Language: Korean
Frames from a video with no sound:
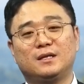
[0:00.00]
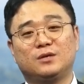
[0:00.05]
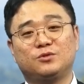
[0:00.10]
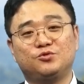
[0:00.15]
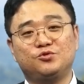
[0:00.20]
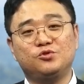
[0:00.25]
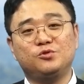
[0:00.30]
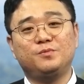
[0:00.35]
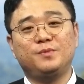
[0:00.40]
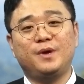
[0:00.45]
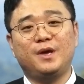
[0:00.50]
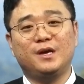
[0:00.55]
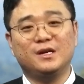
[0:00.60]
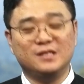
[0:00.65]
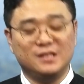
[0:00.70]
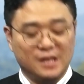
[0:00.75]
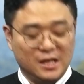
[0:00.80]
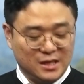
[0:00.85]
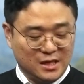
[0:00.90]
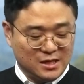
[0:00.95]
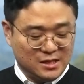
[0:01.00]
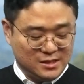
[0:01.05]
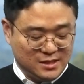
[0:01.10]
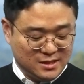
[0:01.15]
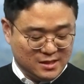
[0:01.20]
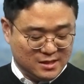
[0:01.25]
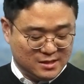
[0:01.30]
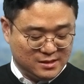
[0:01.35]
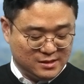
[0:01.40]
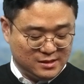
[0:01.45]
주님의 은혜다라는
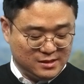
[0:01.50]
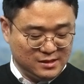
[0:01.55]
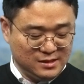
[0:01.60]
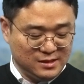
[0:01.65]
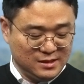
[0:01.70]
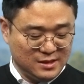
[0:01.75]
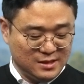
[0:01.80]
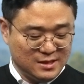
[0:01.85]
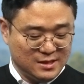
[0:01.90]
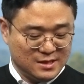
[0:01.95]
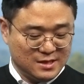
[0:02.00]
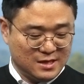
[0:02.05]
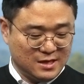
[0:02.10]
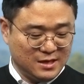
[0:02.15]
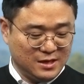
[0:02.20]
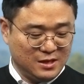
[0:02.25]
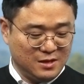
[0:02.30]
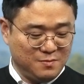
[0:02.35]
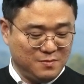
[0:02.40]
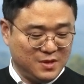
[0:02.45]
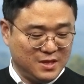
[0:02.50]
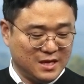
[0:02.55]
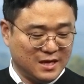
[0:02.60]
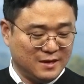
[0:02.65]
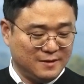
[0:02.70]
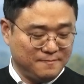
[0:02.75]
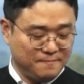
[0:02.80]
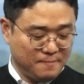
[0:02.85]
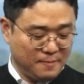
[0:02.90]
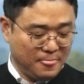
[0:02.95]
생각을 하게
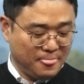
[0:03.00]
됩니다.